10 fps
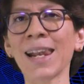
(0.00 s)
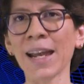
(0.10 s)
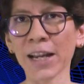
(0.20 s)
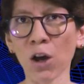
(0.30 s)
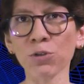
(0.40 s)

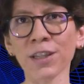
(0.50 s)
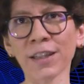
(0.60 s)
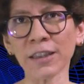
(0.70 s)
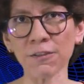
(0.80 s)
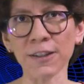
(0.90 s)
La causa
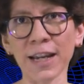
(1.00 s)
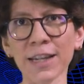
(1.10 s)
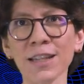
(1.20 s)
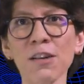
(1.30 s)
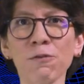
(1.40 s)

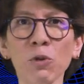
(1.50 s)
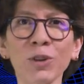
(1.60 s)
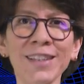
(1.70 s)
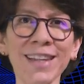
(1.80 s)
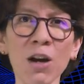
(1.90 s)
identificada fue
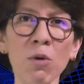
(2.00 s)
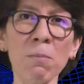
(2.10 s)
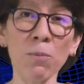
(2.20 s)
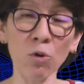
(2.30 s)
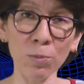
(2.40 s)
un desagüe
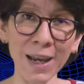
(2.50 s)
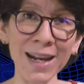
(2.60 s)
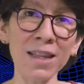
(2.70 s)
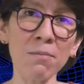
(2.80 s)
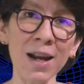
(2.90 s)

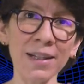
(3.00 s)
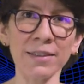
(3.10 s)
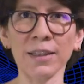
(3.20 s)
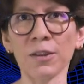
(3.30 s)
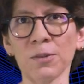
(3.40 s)
pluvial en mal
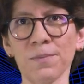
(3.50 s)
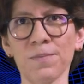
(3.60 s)
estado.